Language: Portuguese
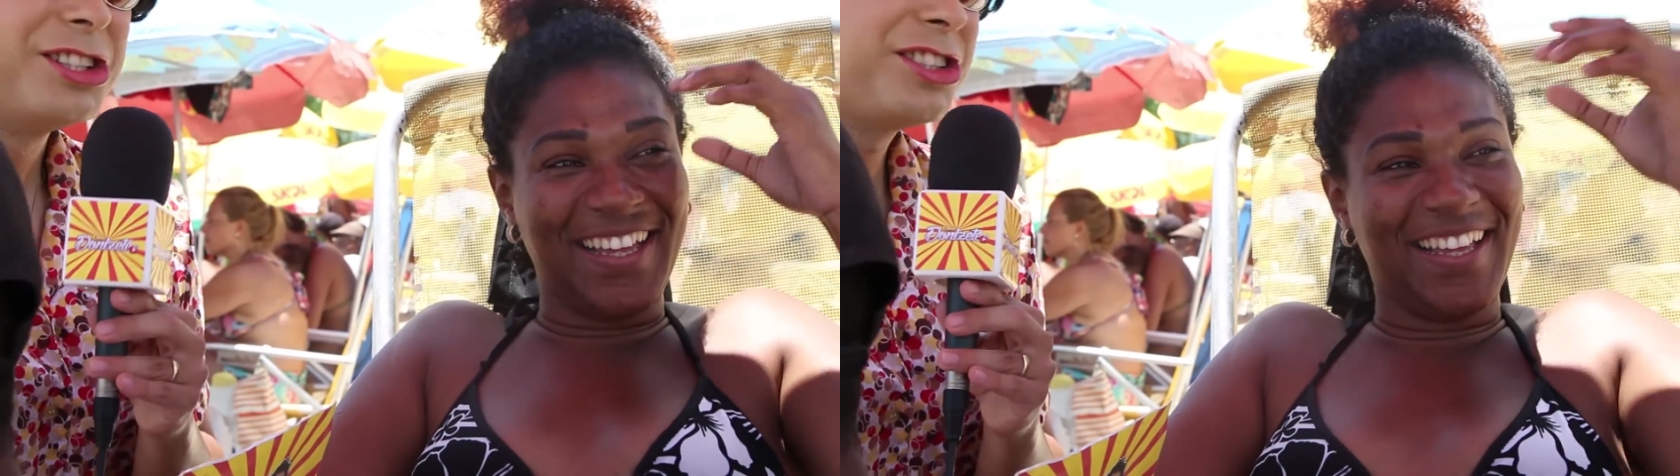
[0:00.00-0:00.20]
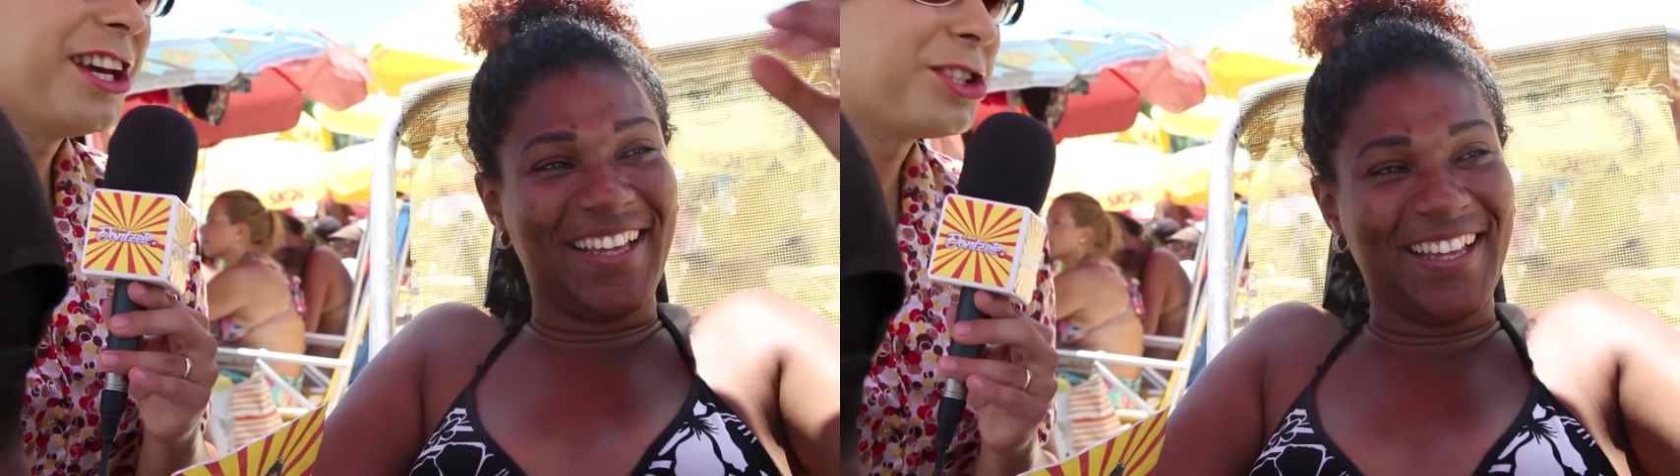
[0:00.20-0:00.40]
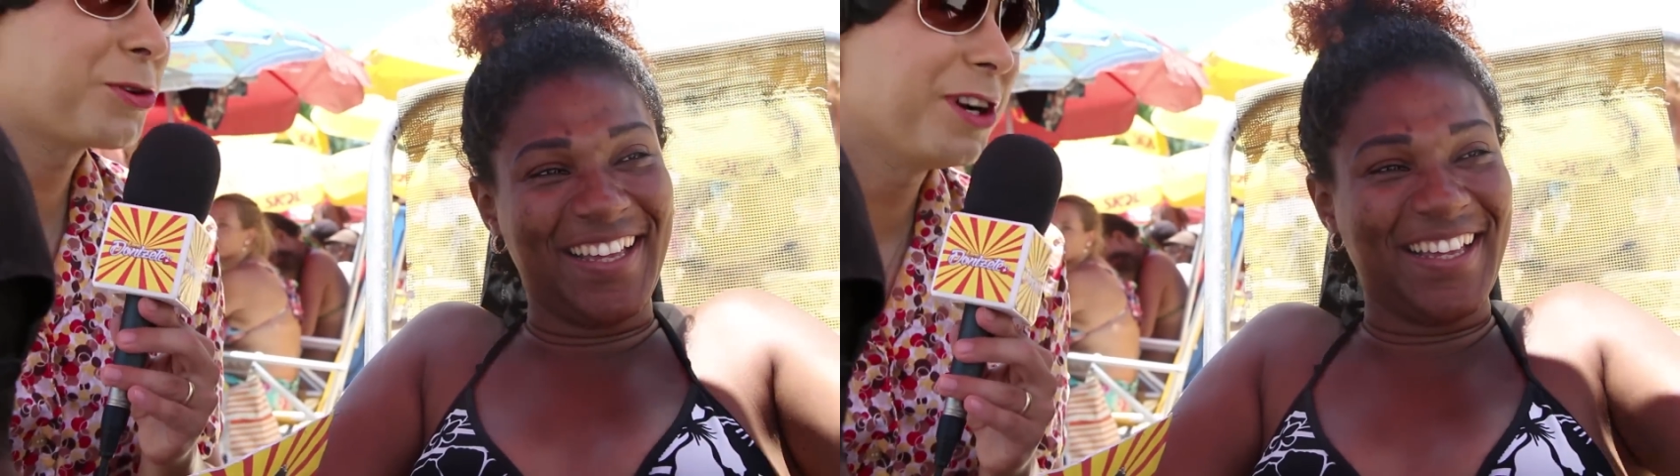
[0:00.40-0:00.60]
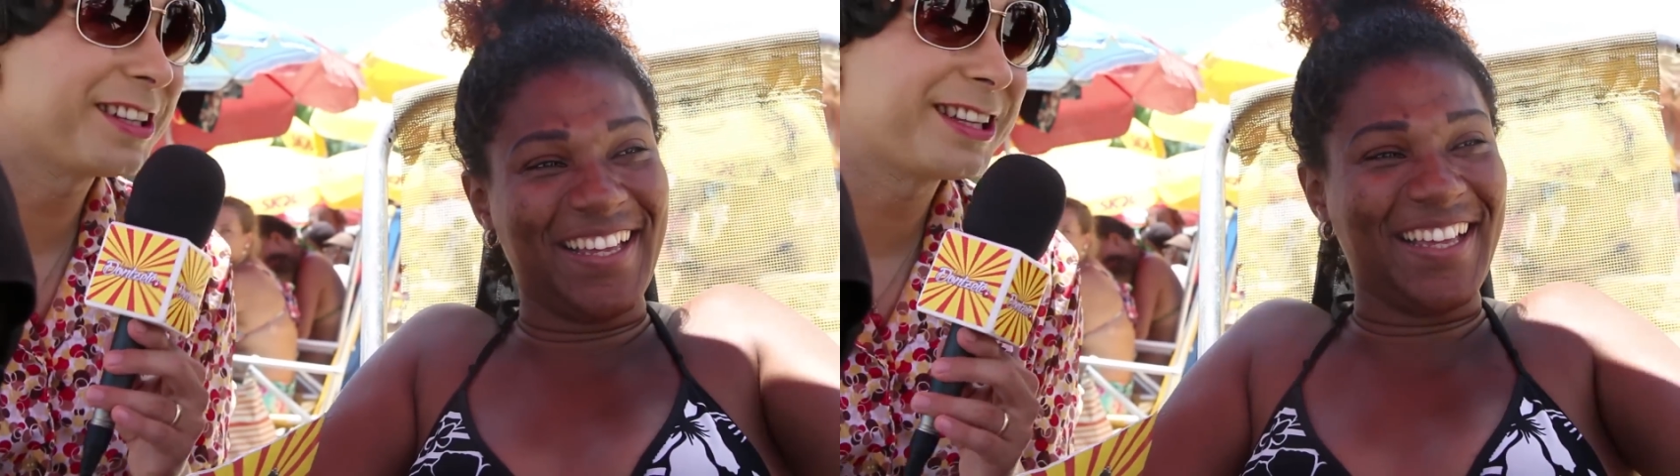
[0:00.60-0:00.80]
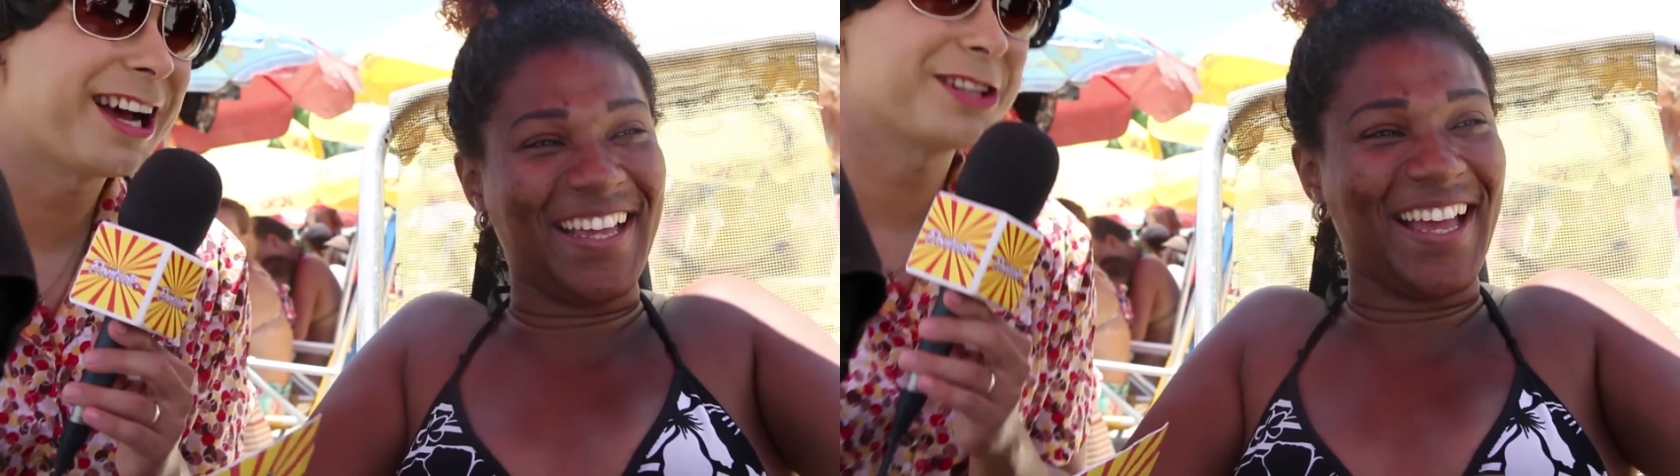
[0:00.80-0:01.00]
Gente,
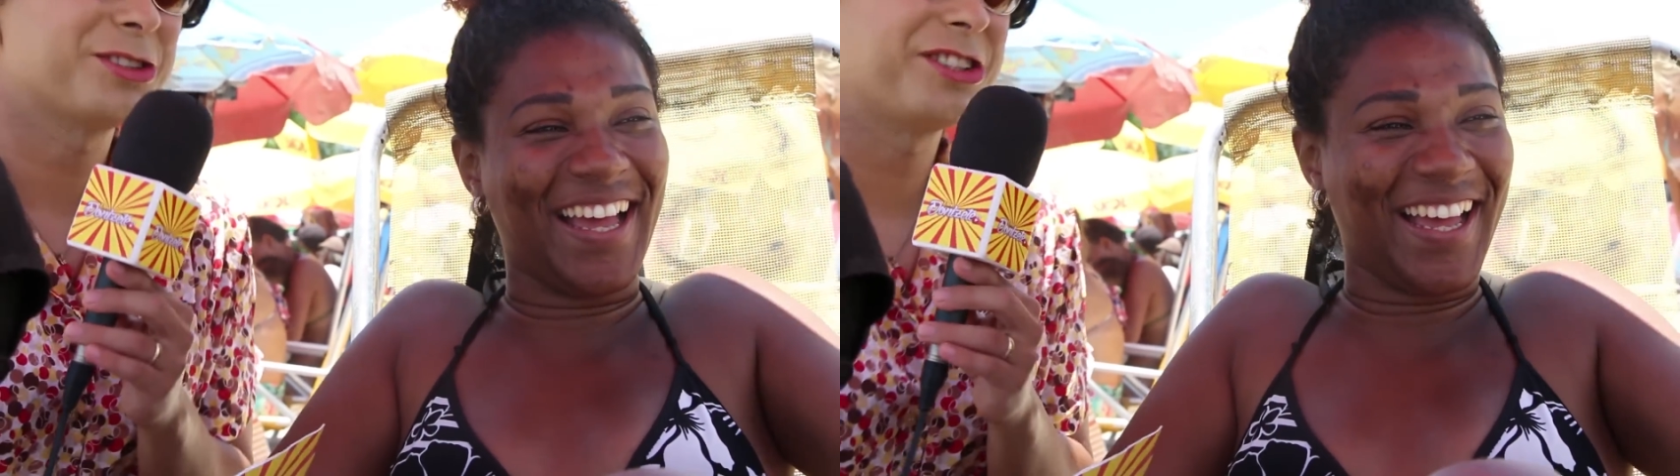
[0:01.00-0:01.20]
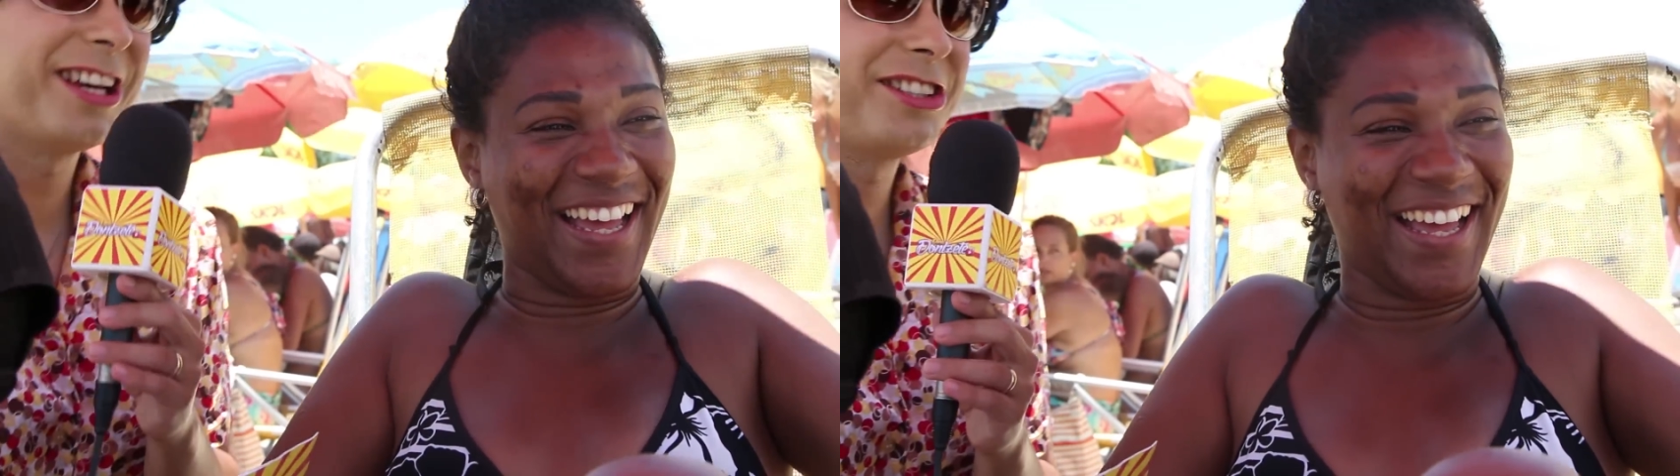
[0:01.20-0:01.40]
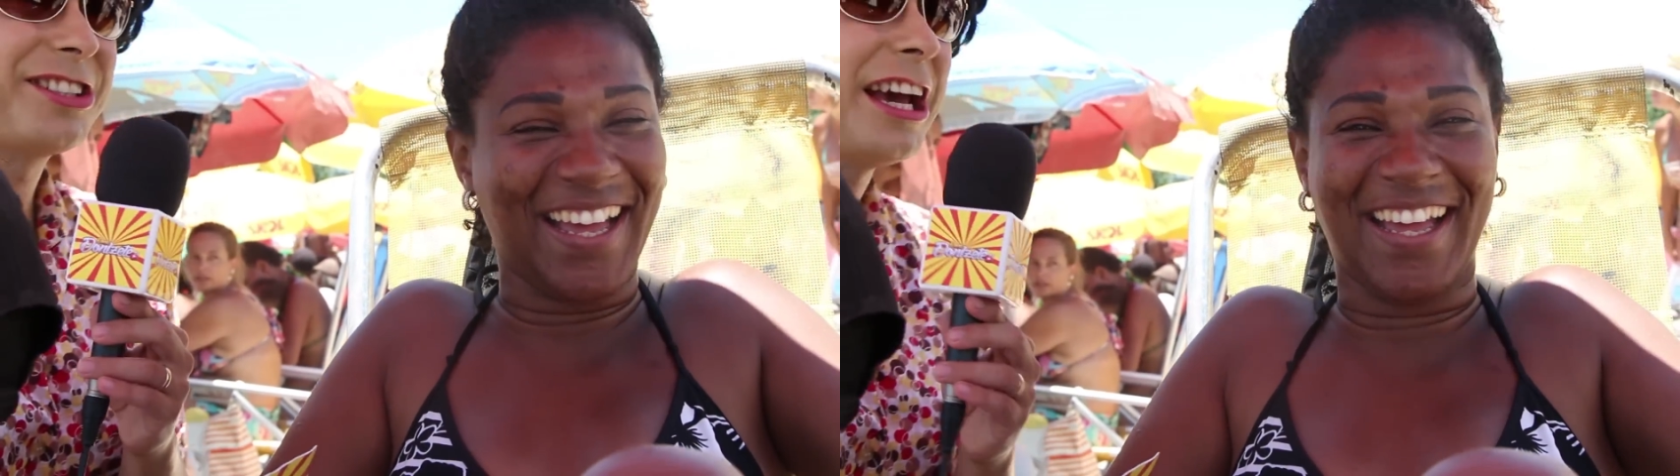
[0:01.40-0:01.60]
coitado, gente.